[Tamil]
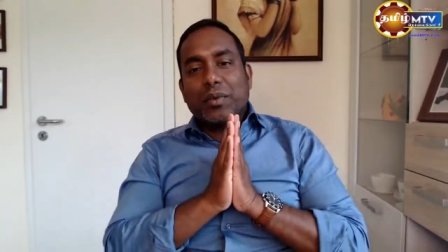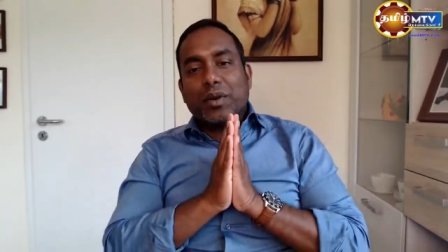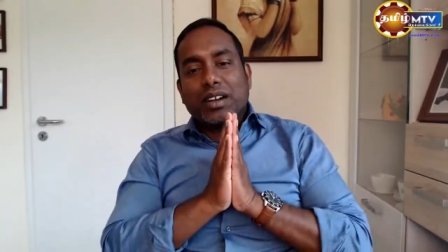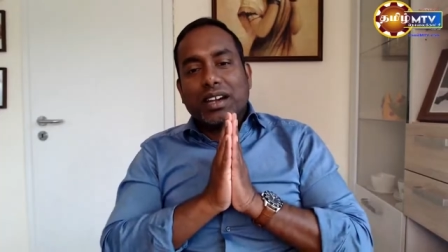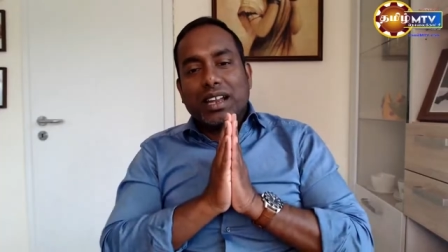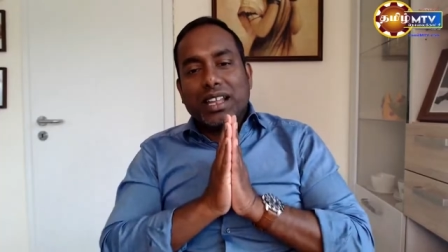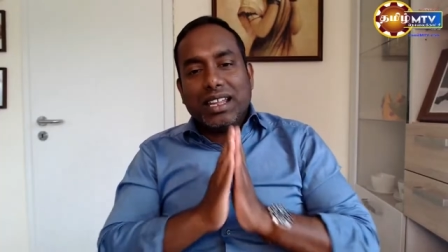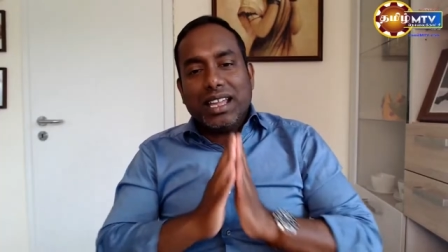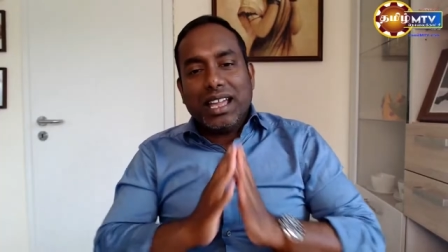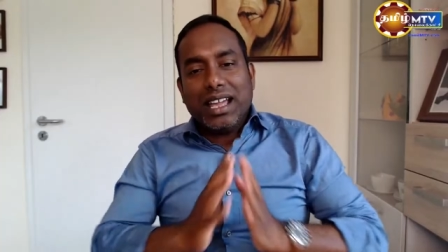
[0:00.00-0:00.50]

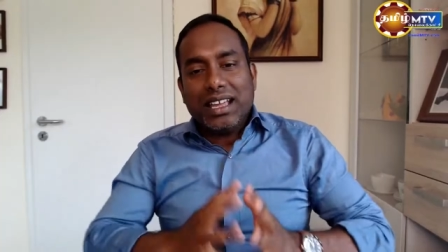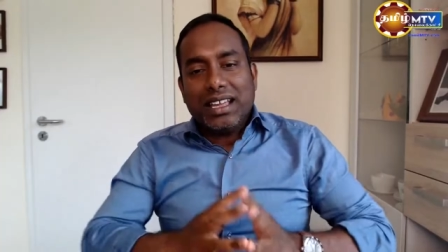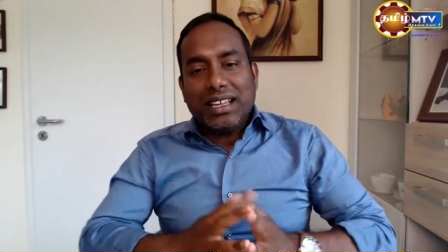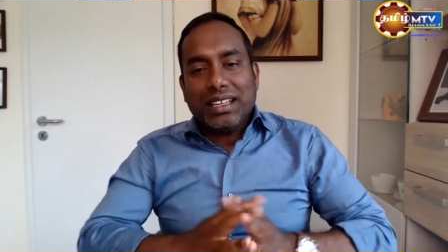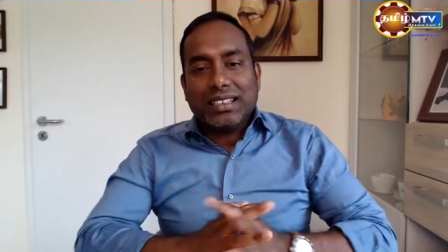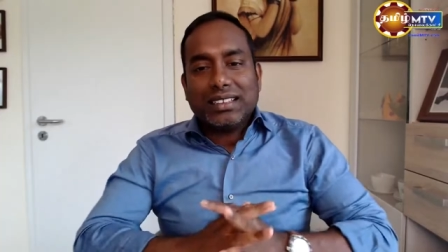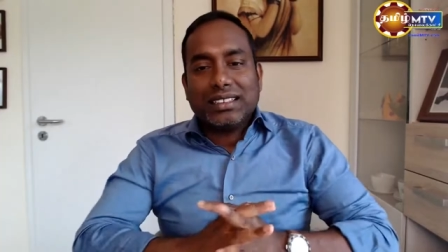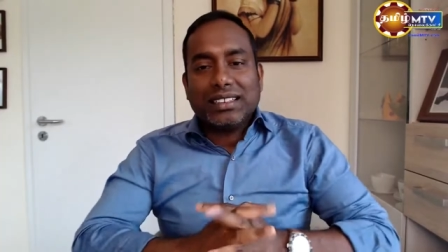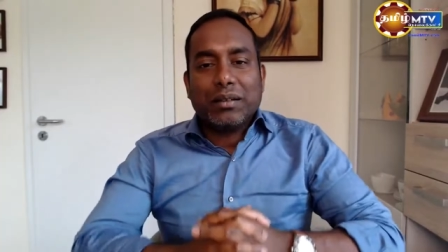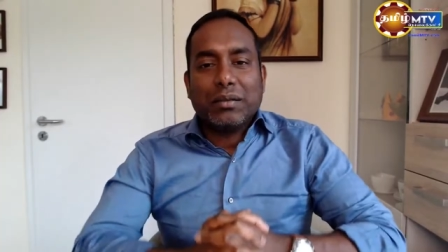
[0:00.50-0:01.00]
மோகன் ஐயா
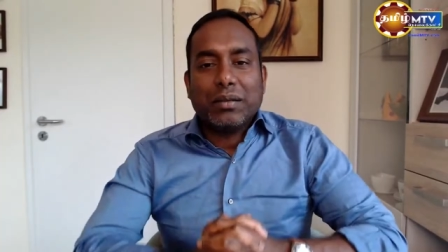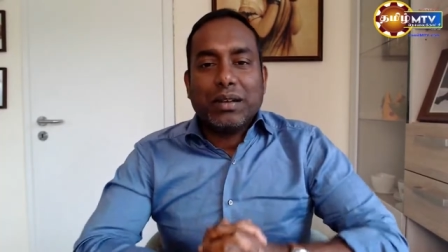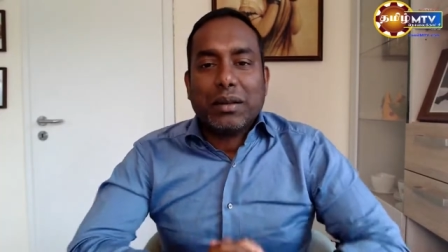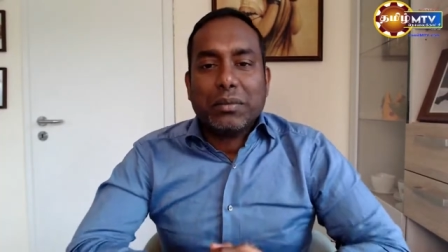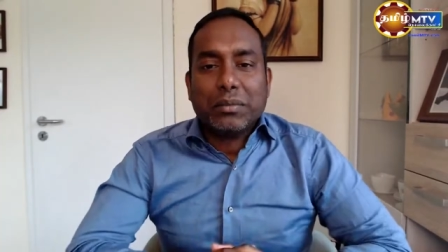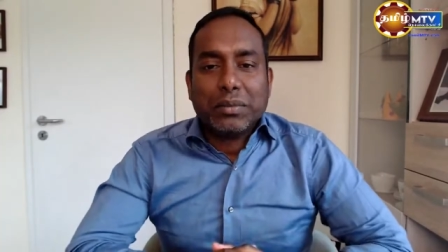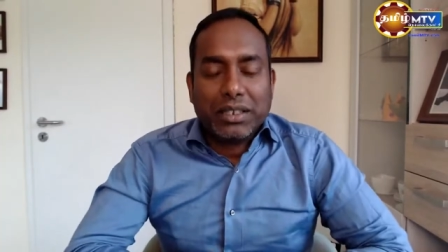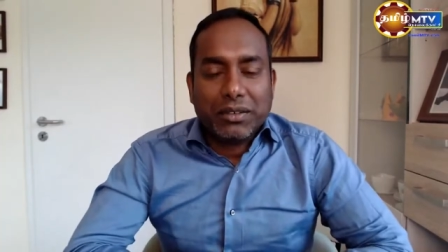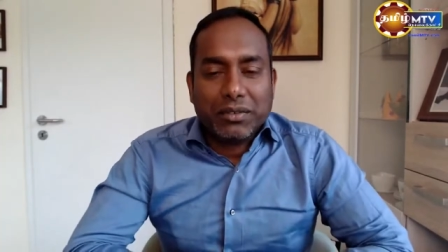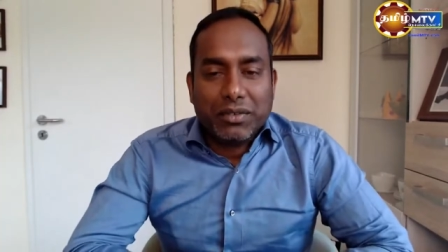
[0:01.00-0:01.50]
தமிழ்
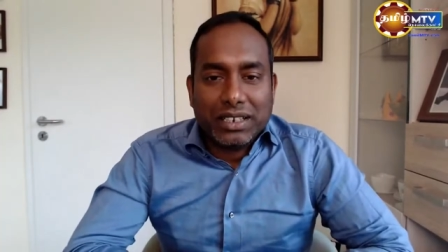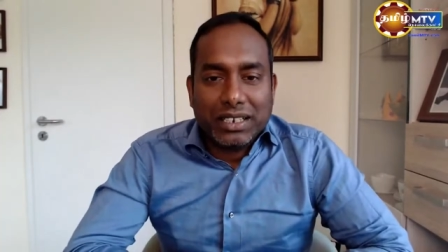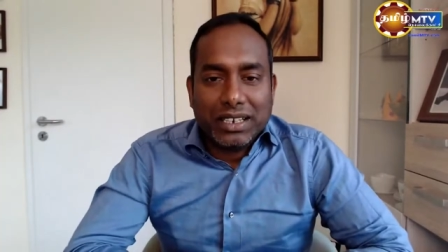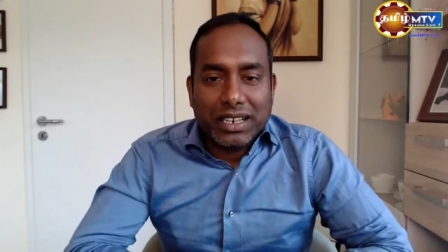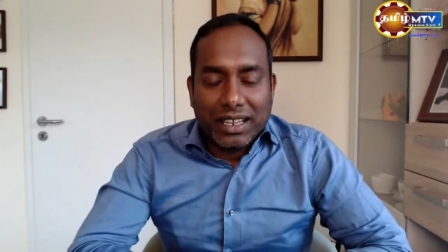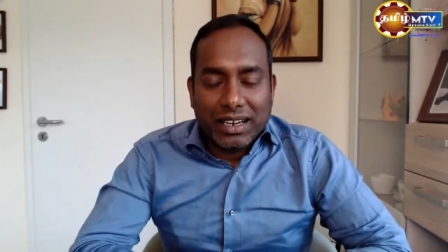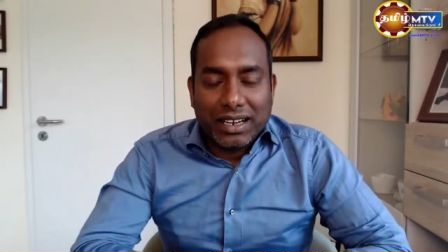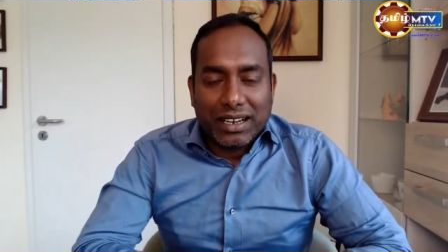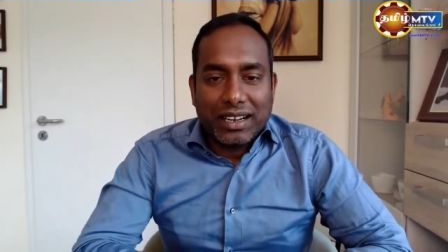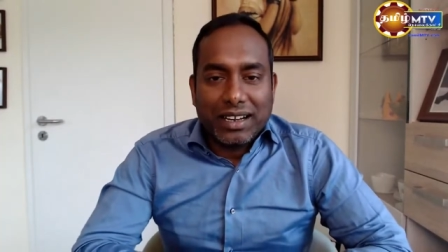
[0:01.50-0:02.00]
எம்டிவி
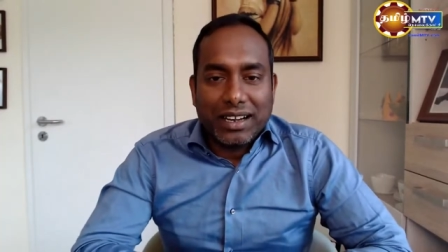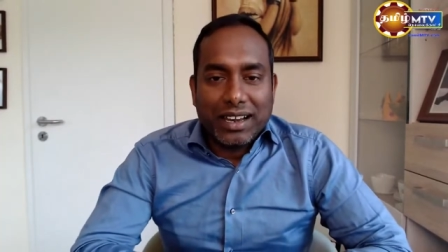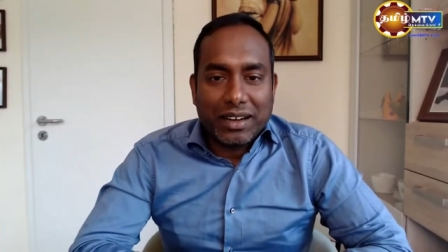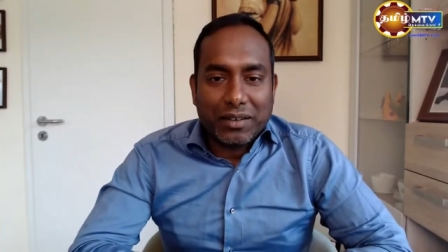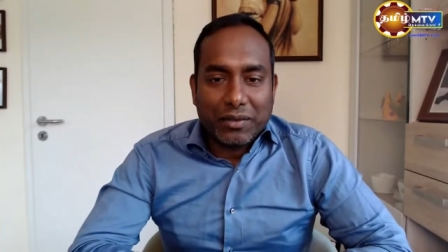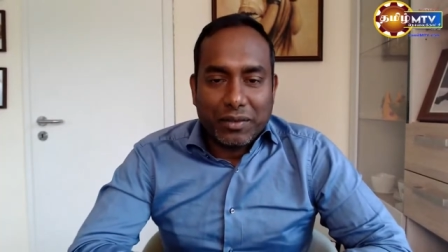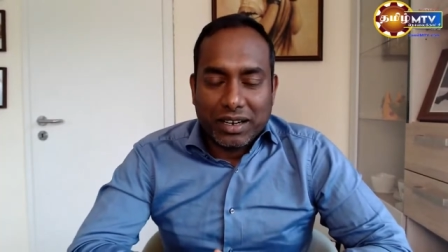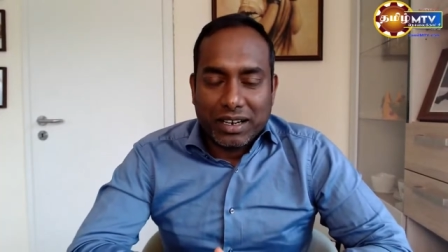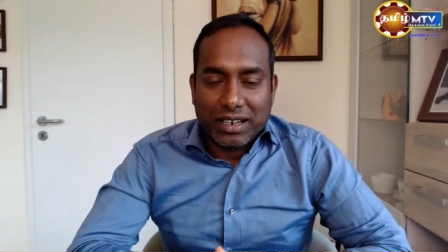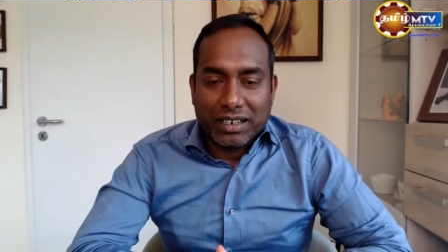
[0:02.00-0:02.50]
நேர்கள்
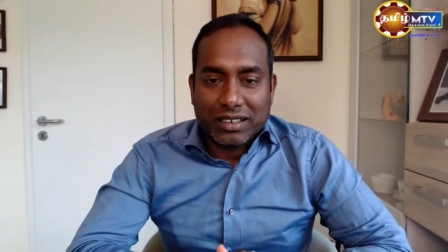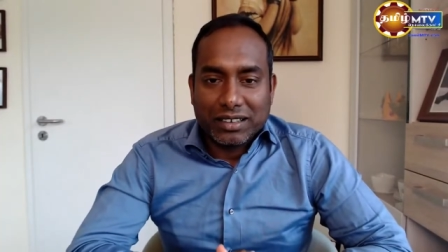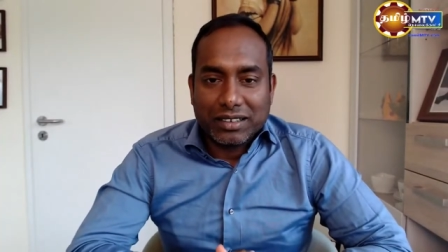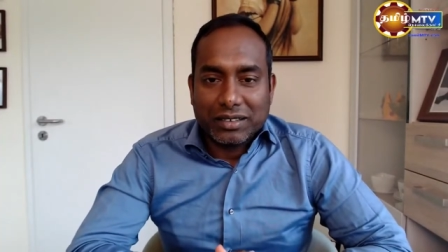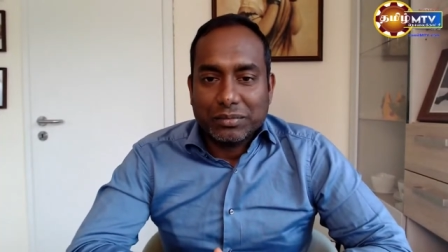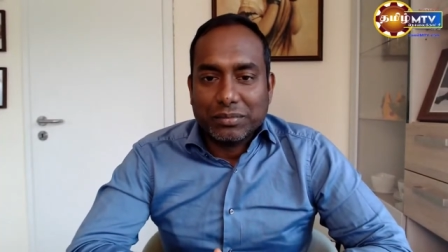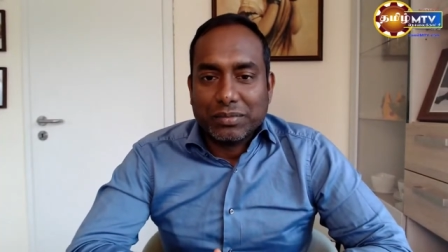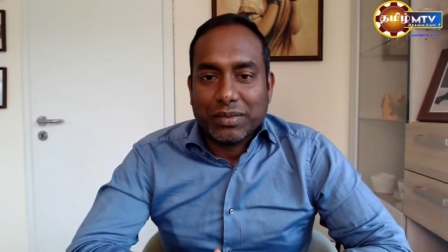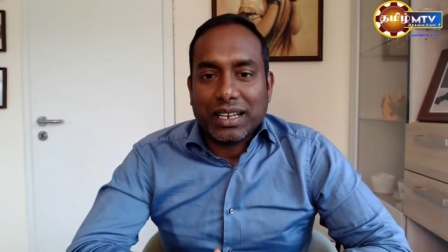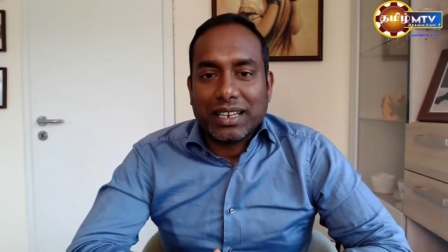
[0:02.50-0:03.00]
அனைவர்களுக்கும்